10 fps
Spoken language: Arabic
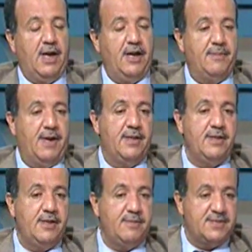هيبقى
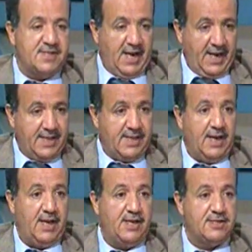عندي مساحات
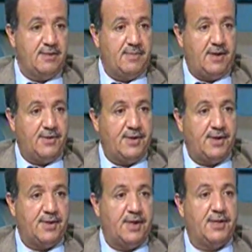داخل هذه
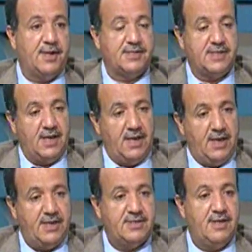المحطات أقدر أستغل
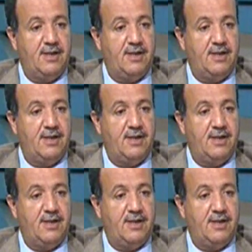هذه